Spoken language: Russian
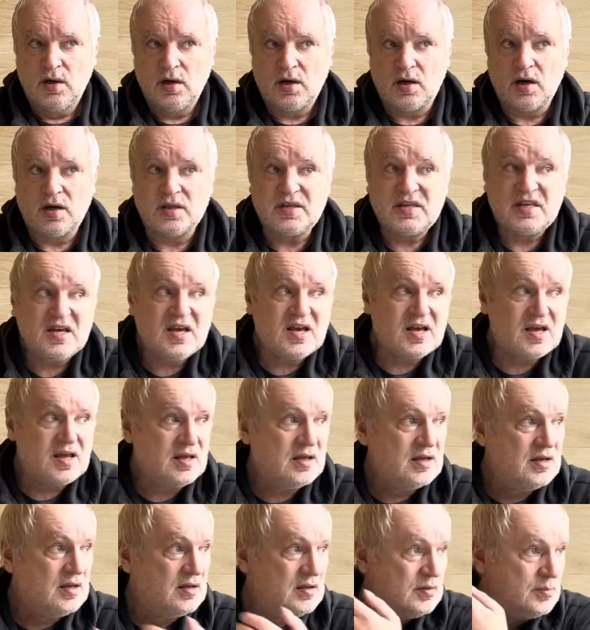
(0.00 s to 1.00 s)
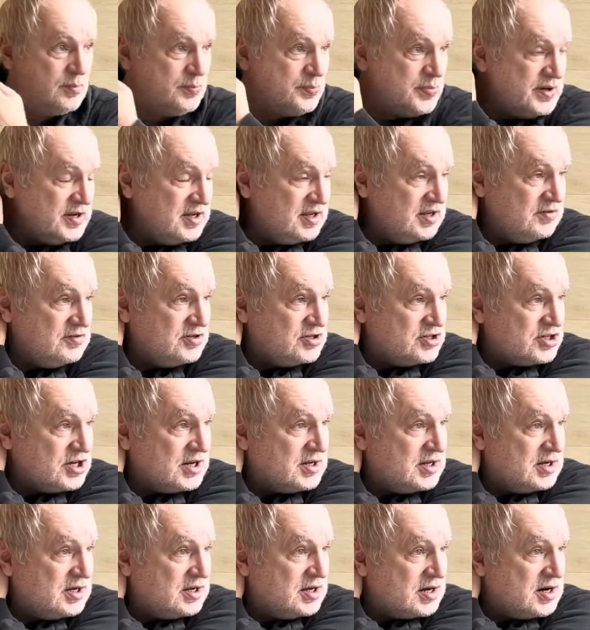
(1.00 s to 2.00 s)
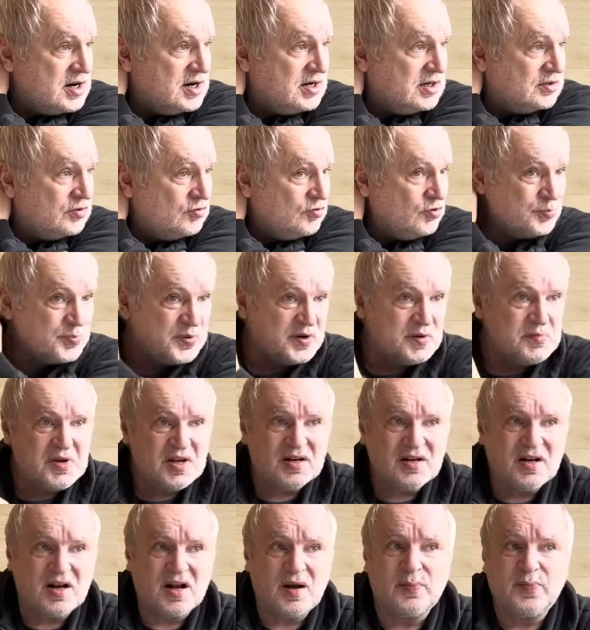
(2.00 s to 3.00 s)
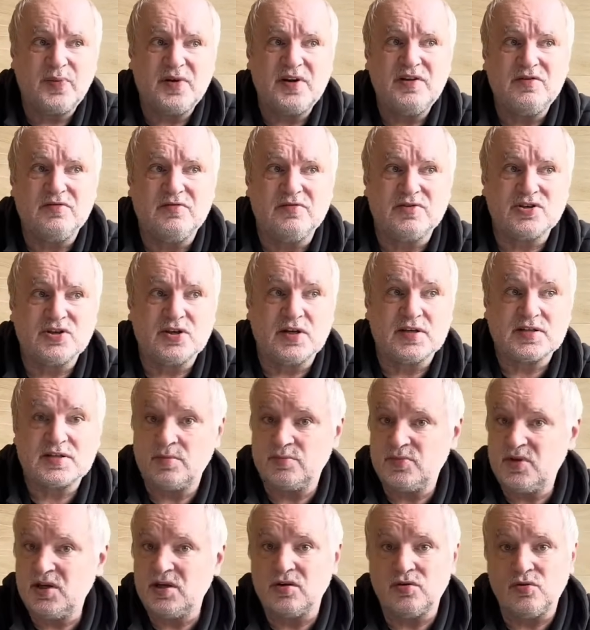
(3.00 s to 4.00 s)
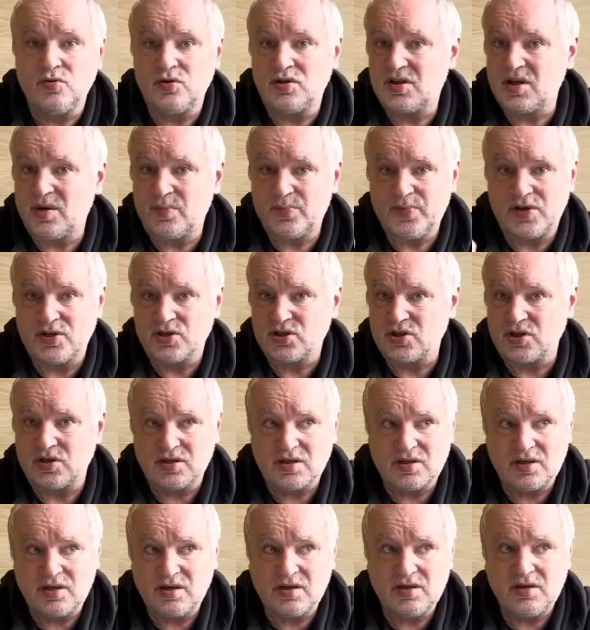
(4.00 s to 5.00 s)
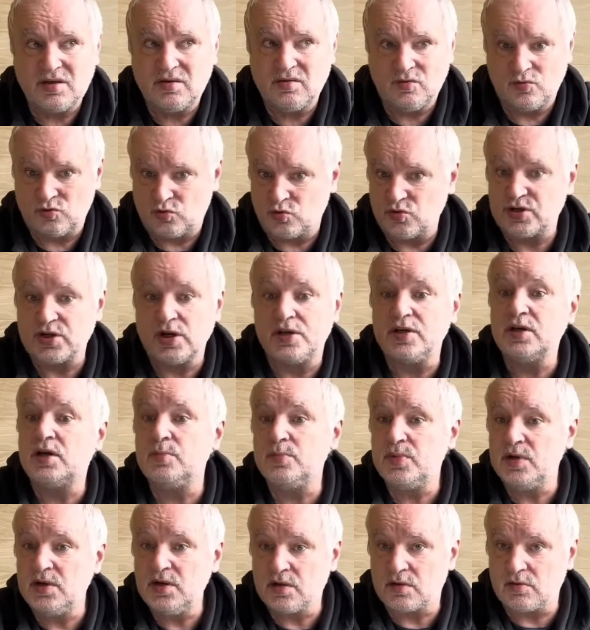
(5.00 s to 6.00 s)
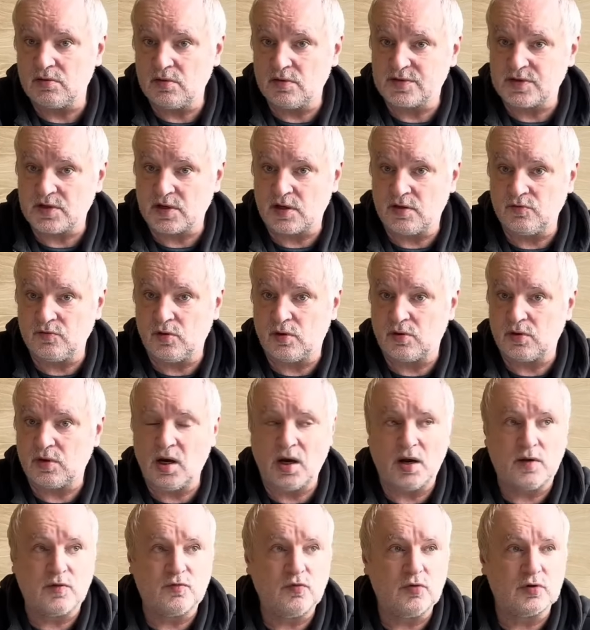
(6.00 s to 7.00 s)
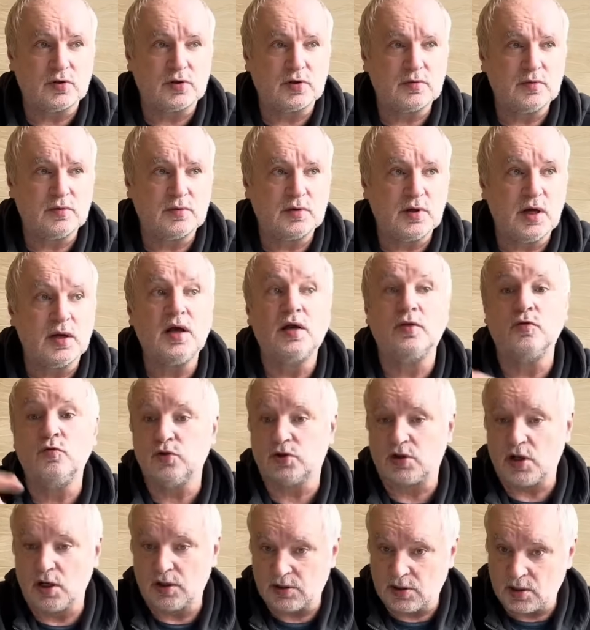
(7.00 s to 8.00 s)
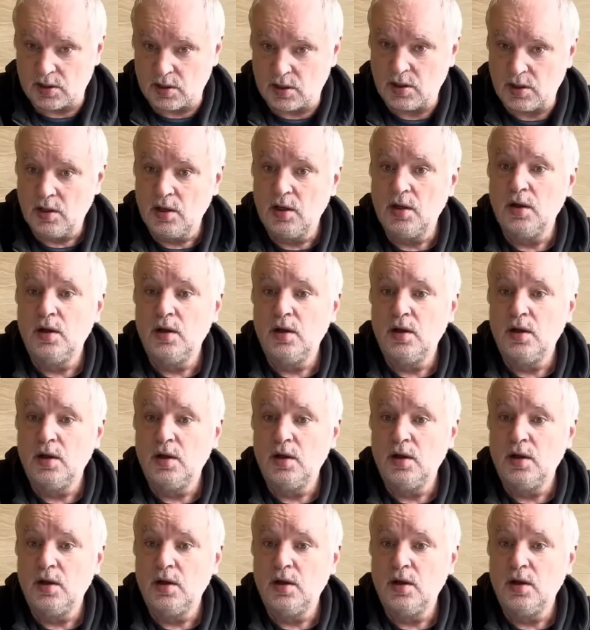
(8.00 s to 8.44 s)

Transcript: Хотя Приевича они играли, ну, вот примерно как Приевич, на самом деле, но это, опять же, это не, ну, то есть они комбинировали все равно. А, вот, а, ну, вот когда